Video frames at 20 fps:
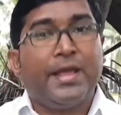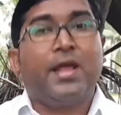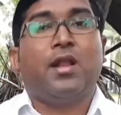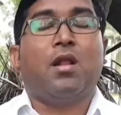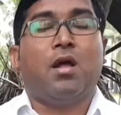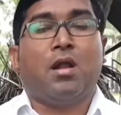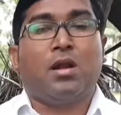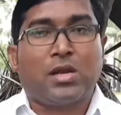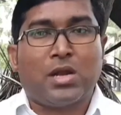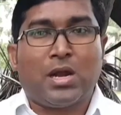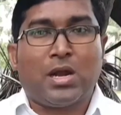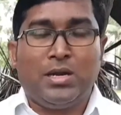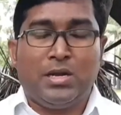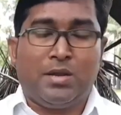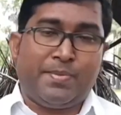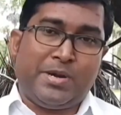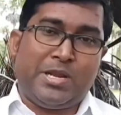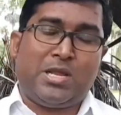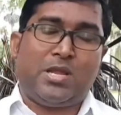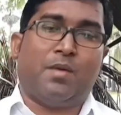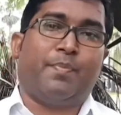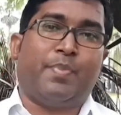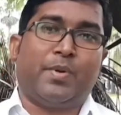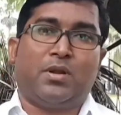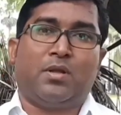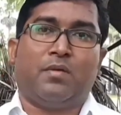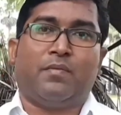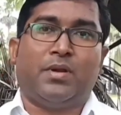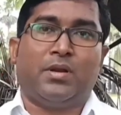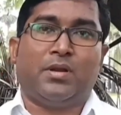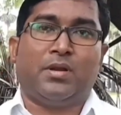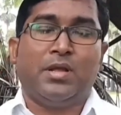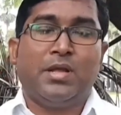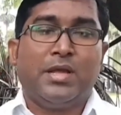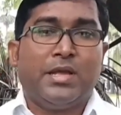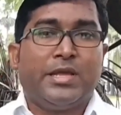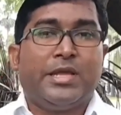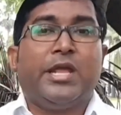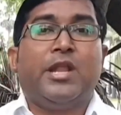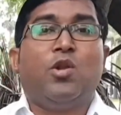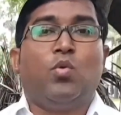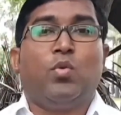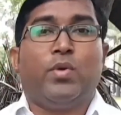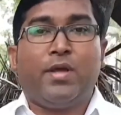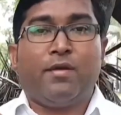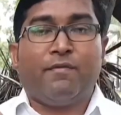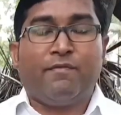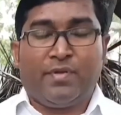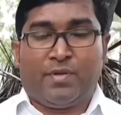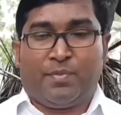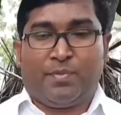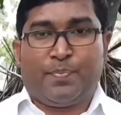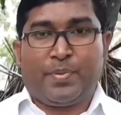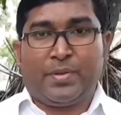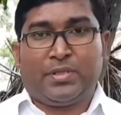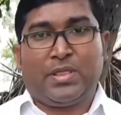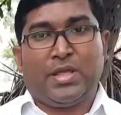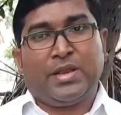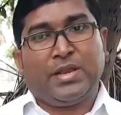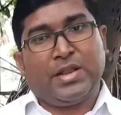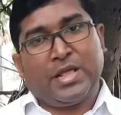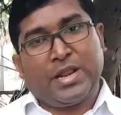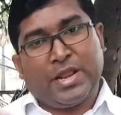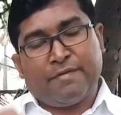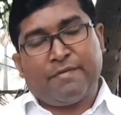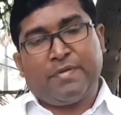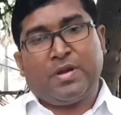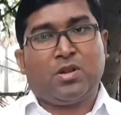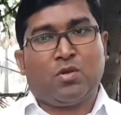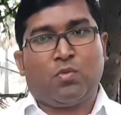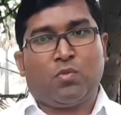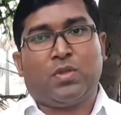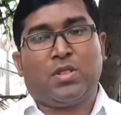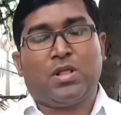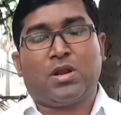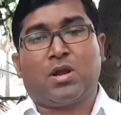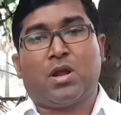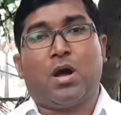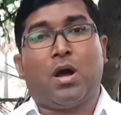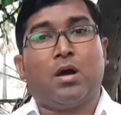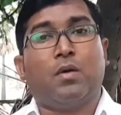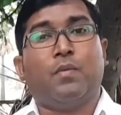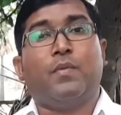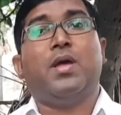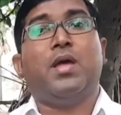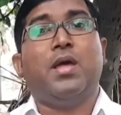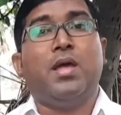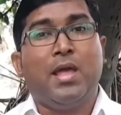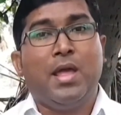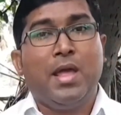என்னால் கண்டுபிடிக்கப்பட்டவன் என்னுடைய விருப்பத்தை நிறைவேற்றுவதற்காகவே